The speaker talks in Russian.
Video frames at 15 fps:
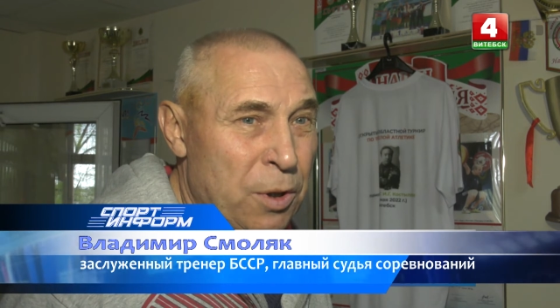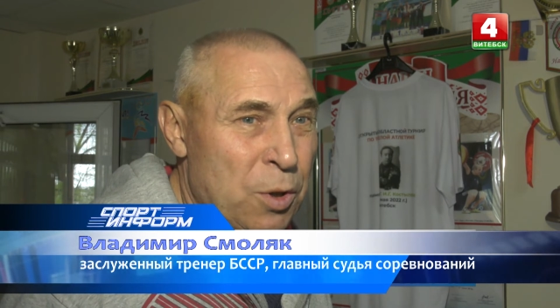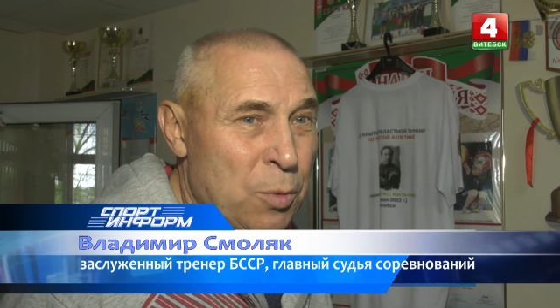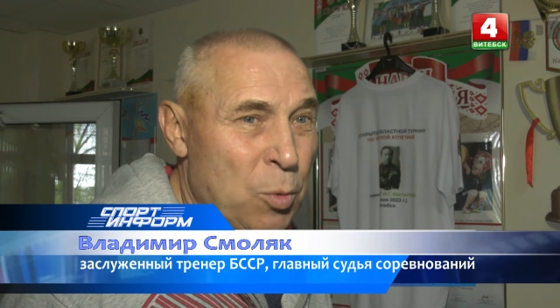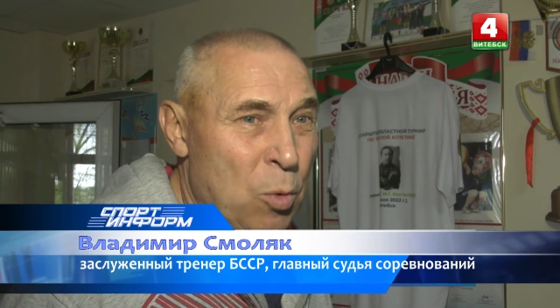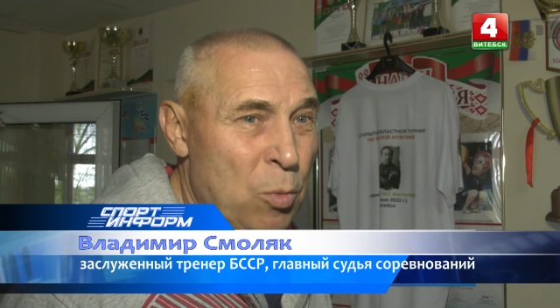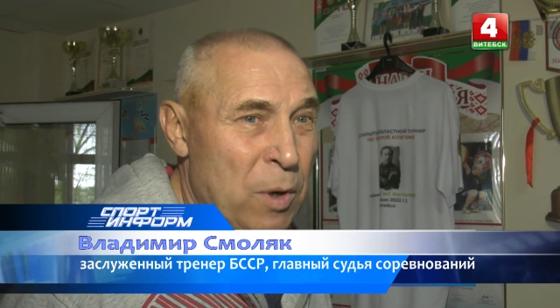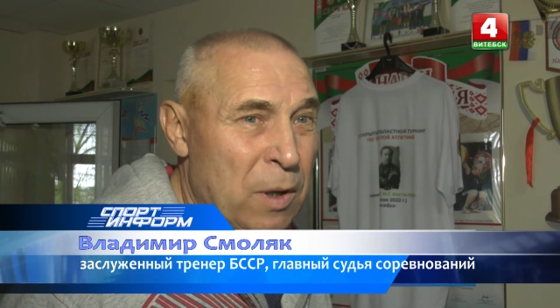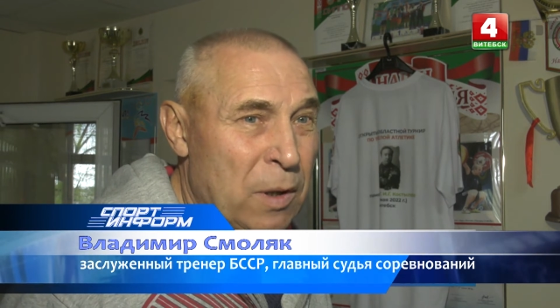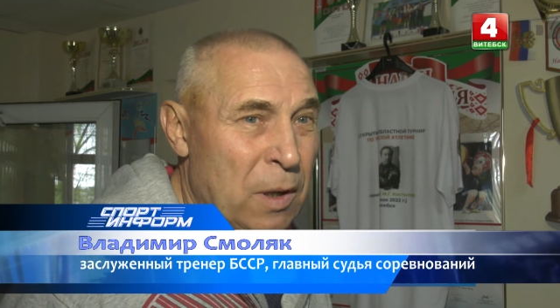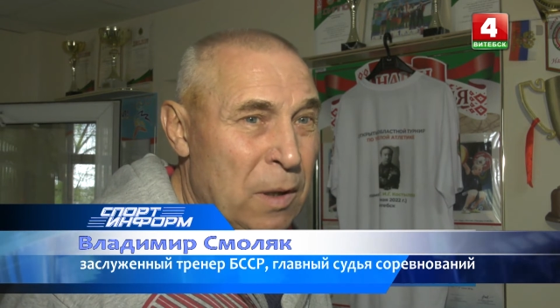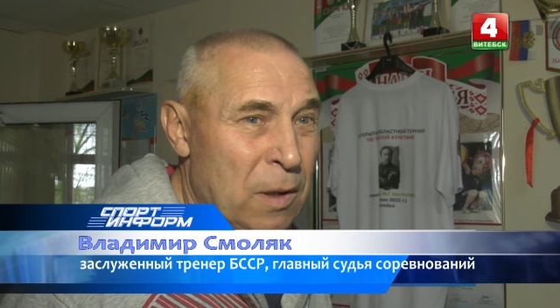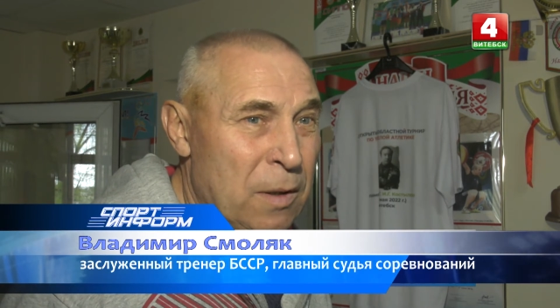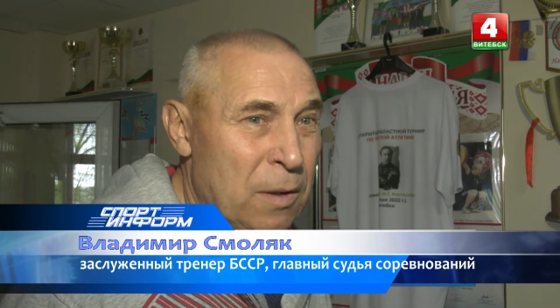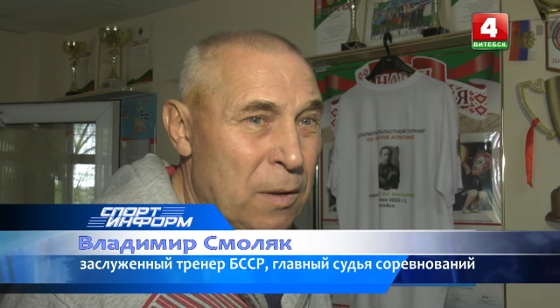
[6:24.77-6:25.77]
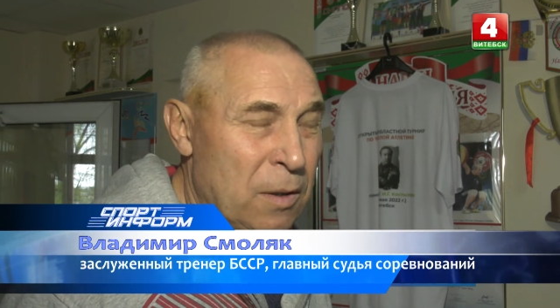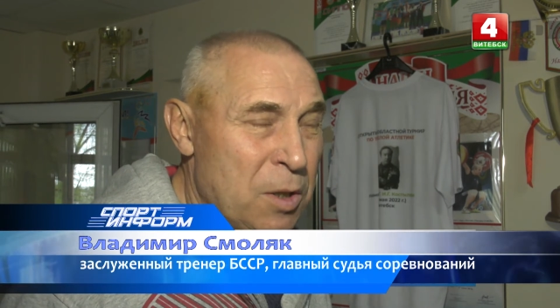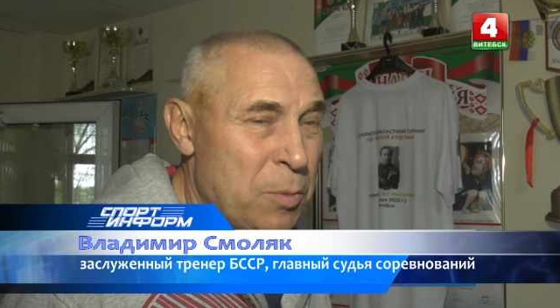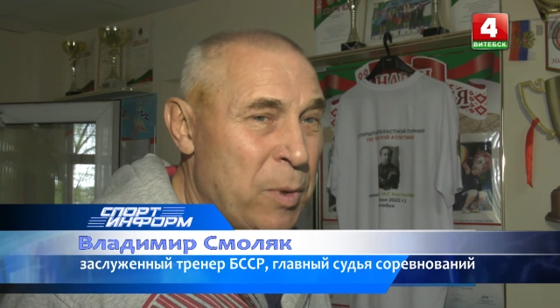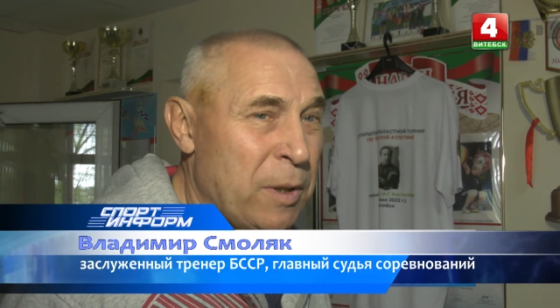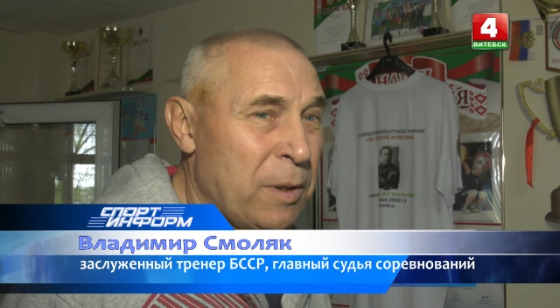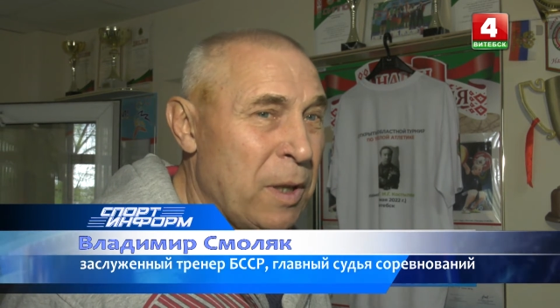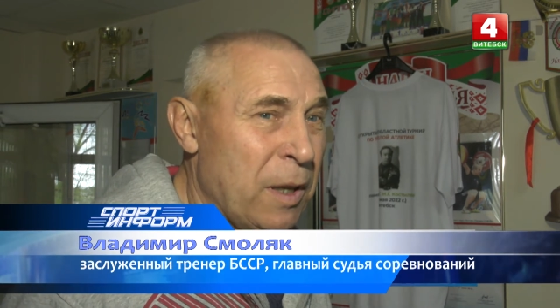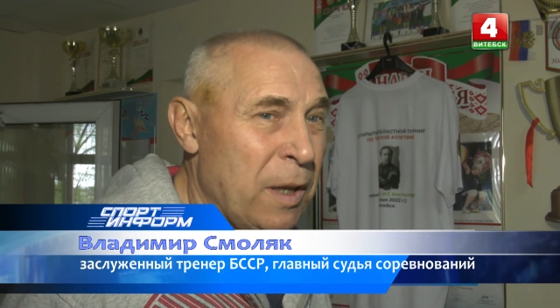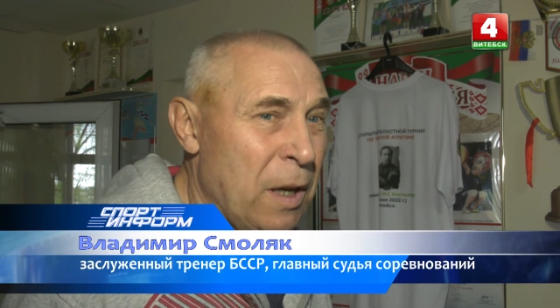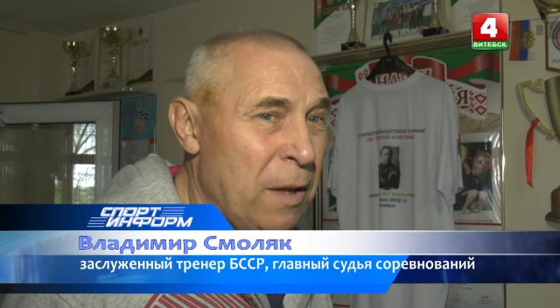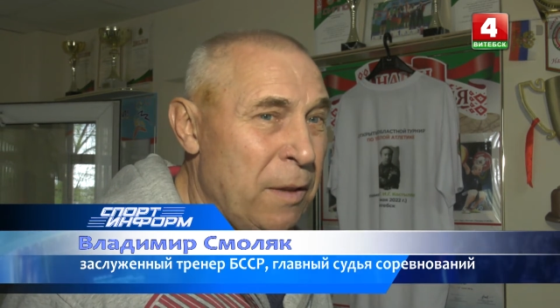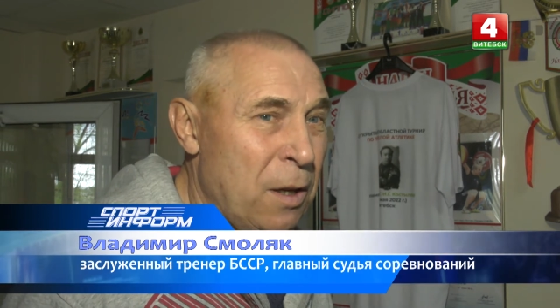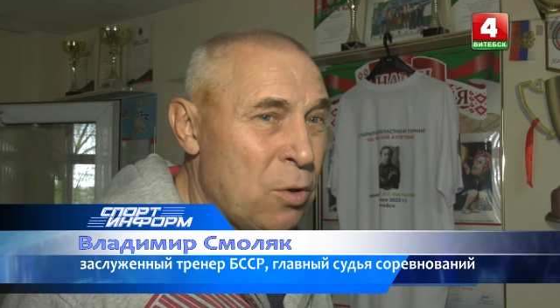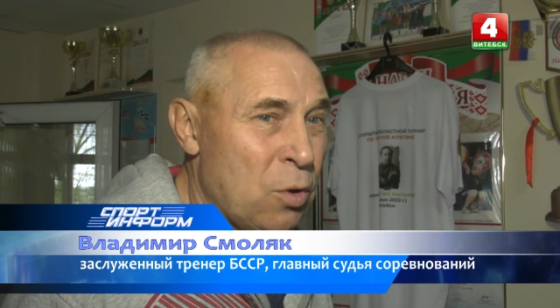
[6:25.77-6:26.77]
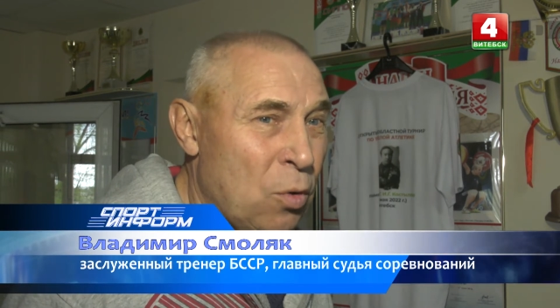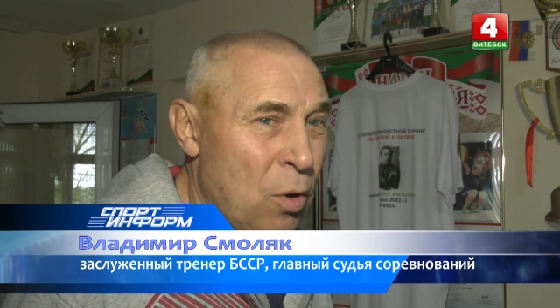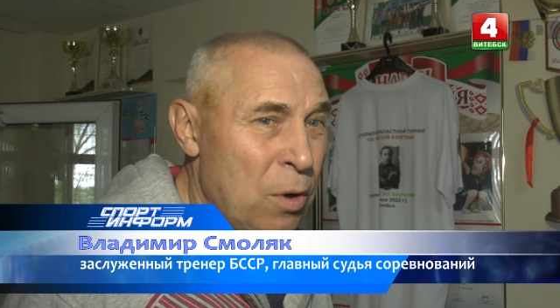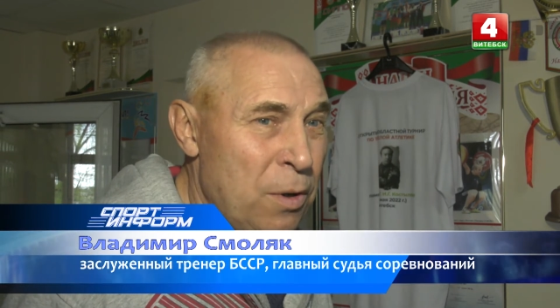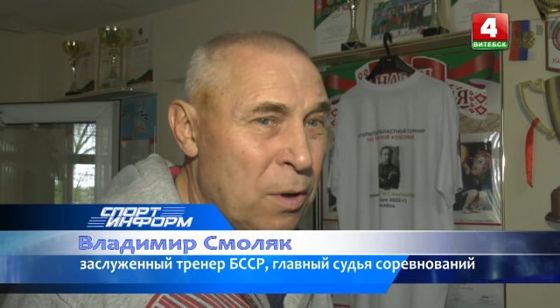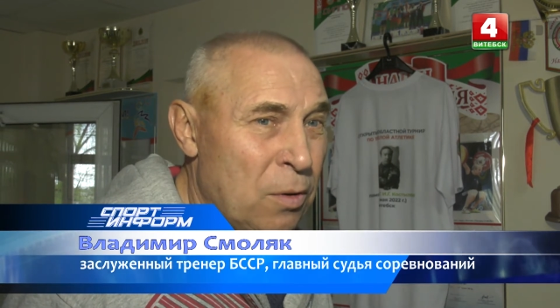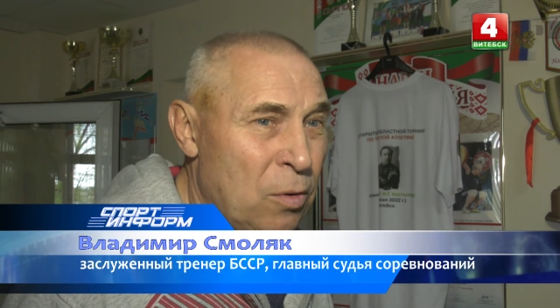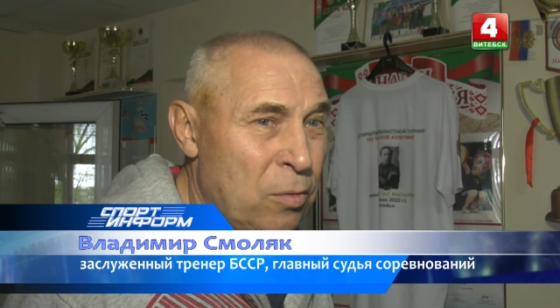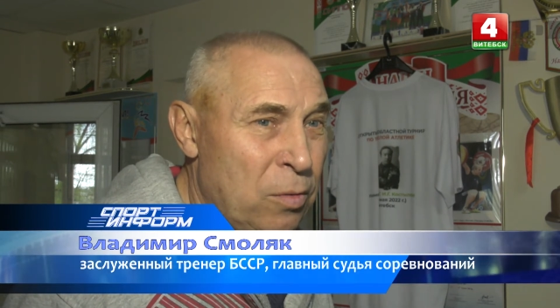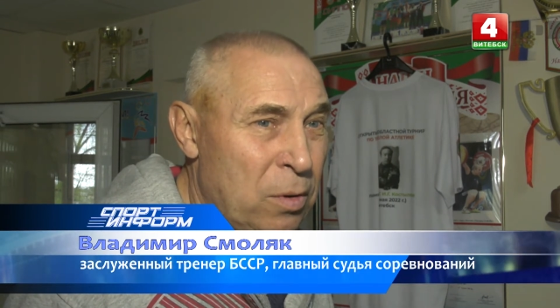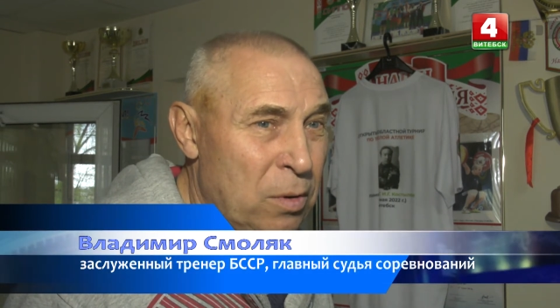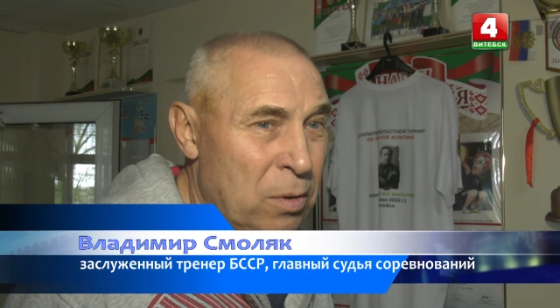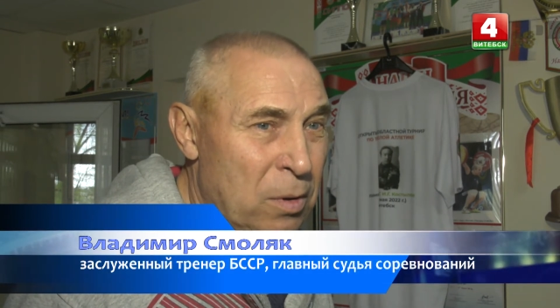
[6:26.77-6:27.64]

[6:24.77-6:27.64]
республика Спартакиада школьников.